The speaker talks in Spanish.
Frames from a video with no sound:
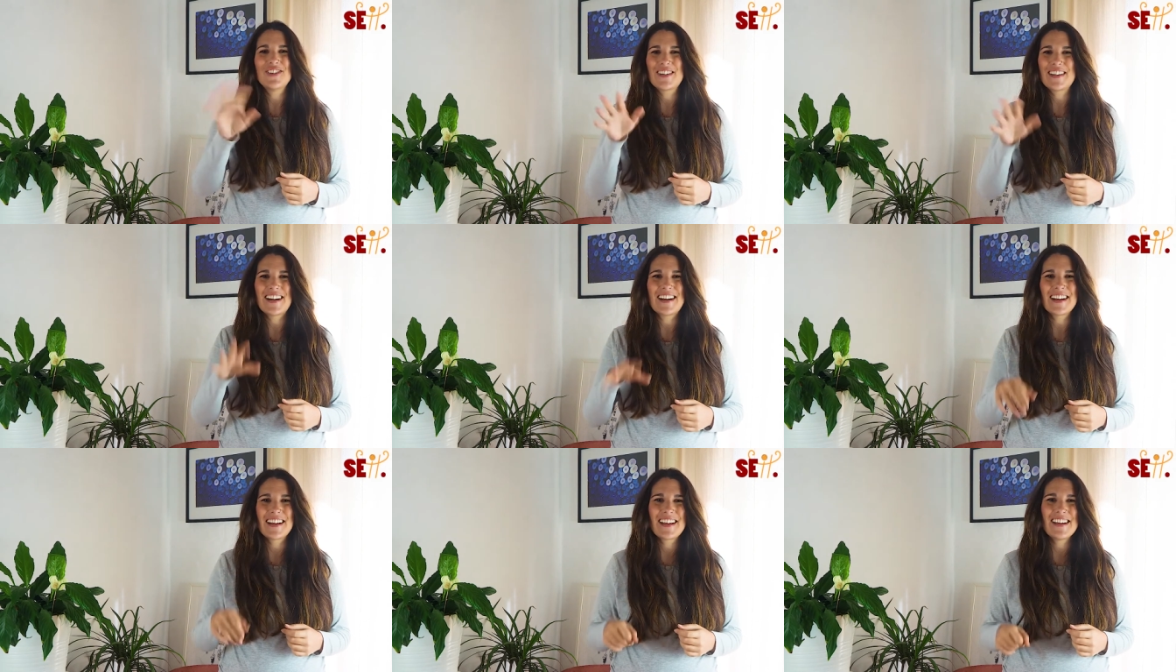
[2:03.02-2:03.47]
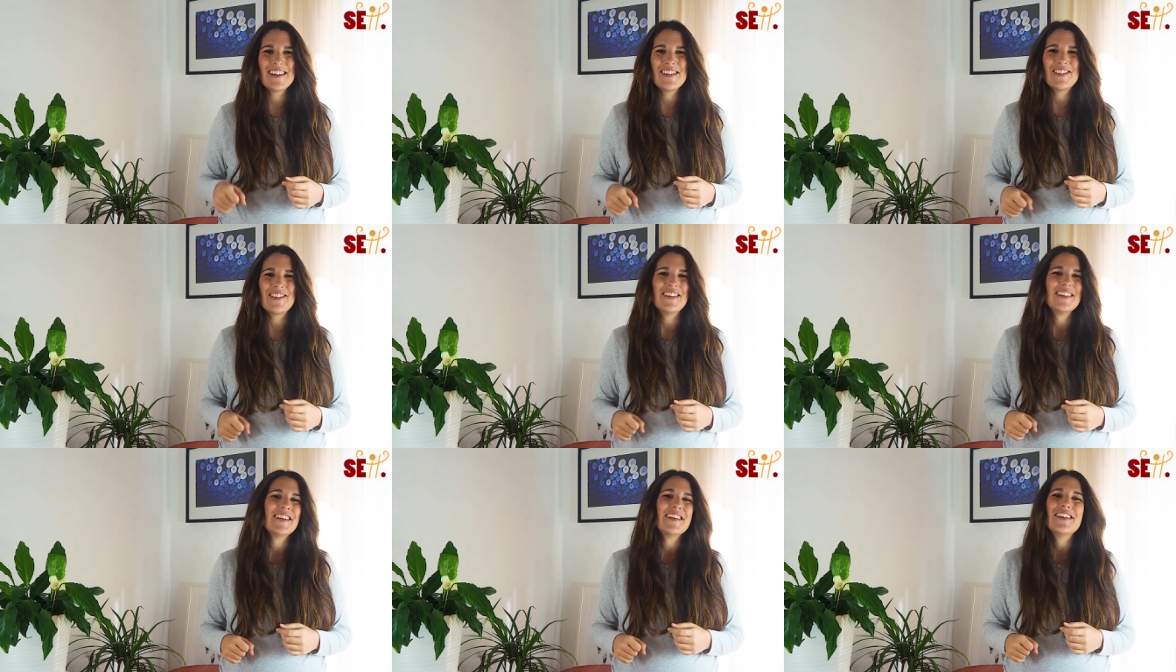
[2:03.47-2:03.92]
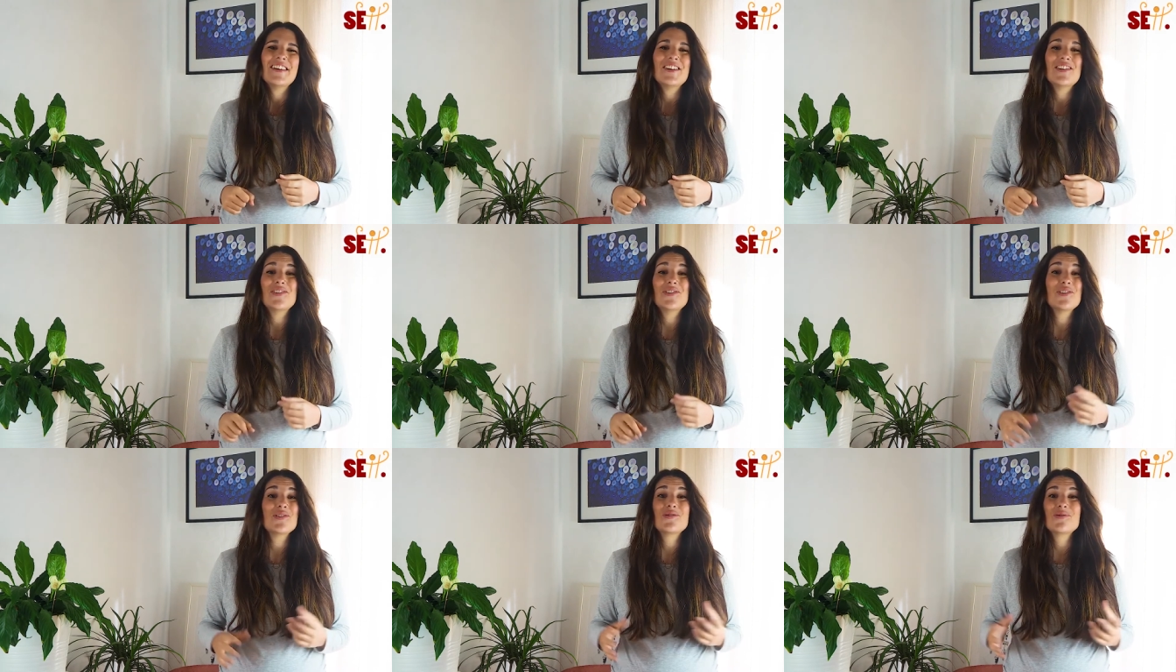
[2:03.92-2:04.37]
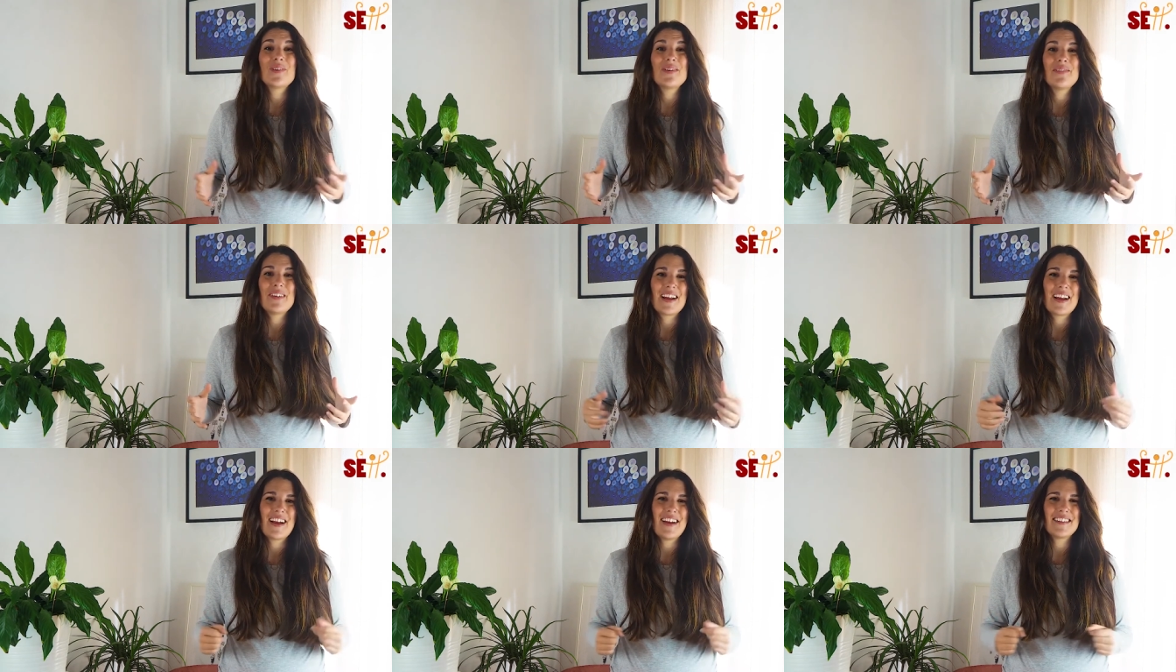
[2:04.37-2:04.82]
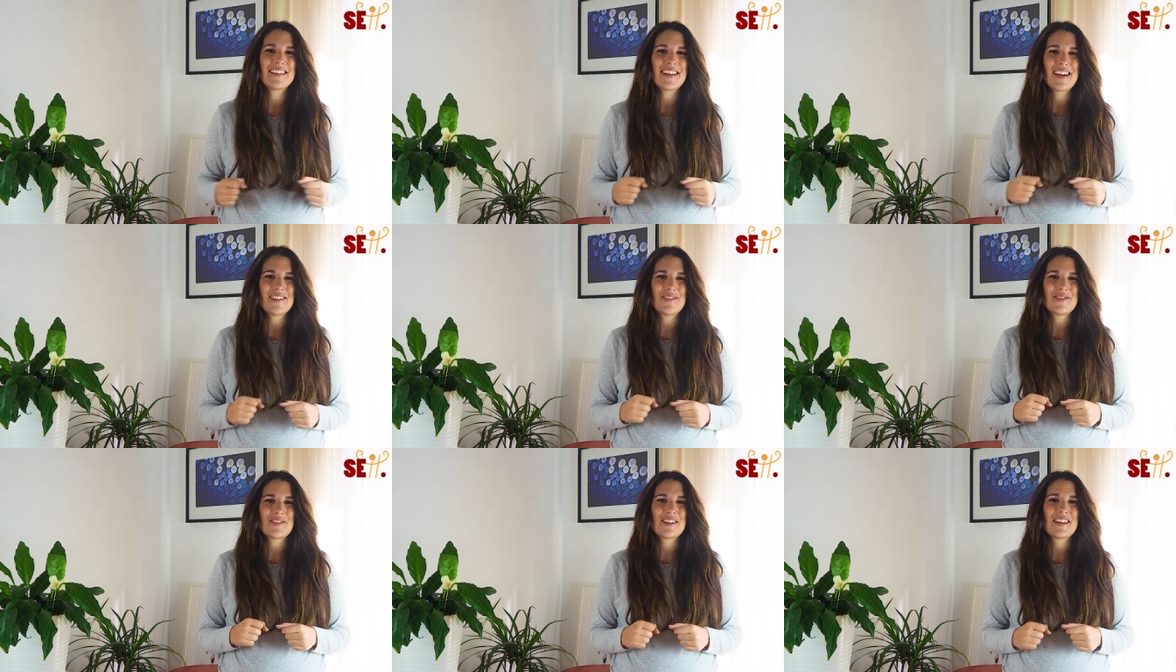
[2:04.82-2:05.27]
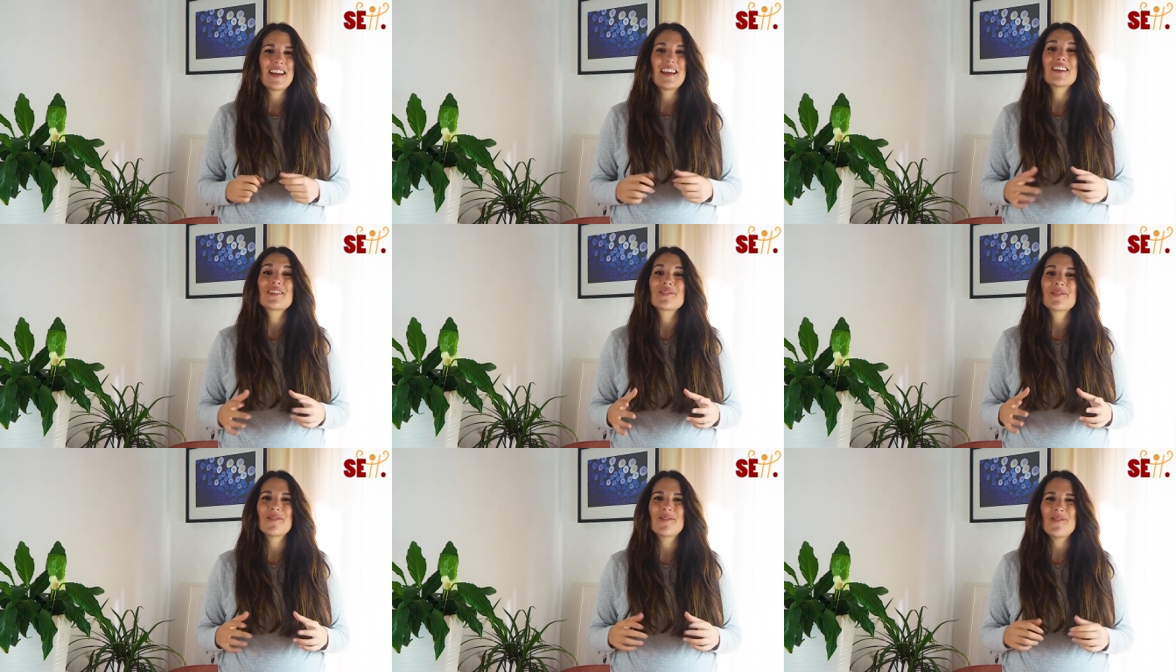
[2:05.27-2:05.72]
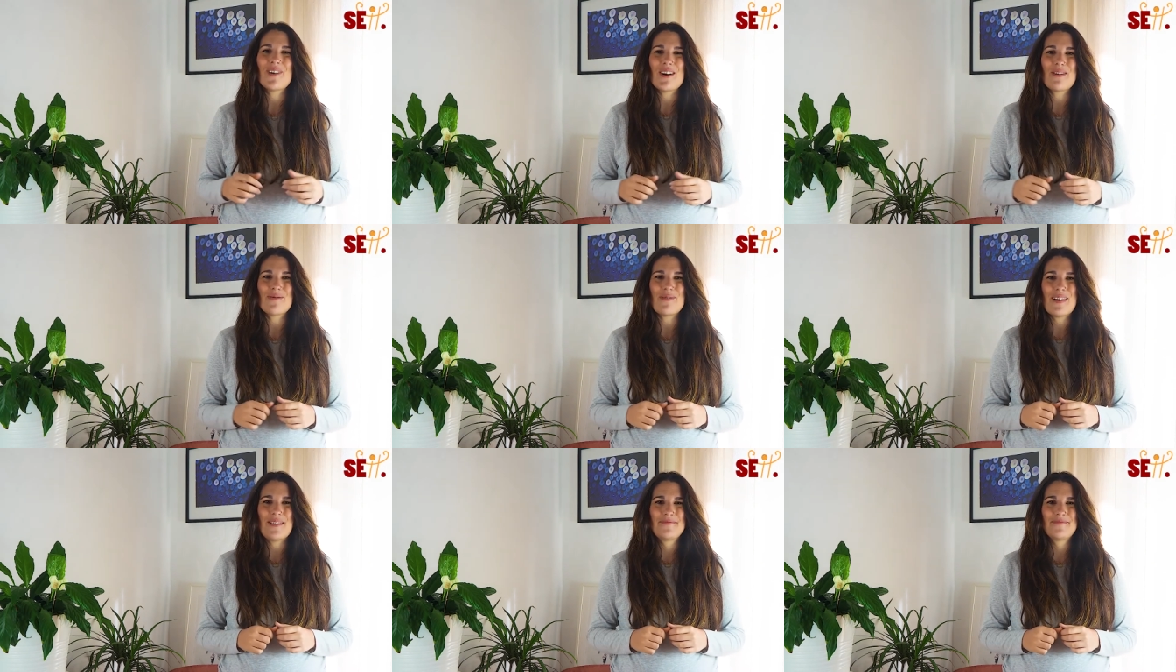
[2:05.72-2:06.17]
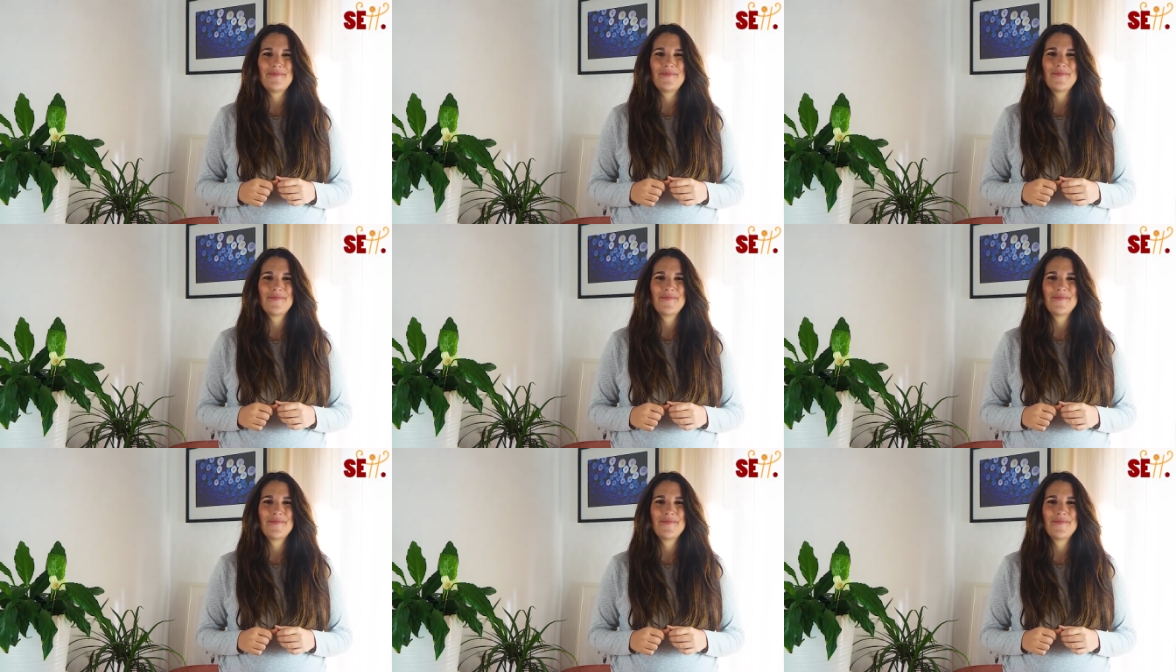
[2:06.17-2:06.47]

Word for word: No, tranquilo, no en cántaros, es solo agua.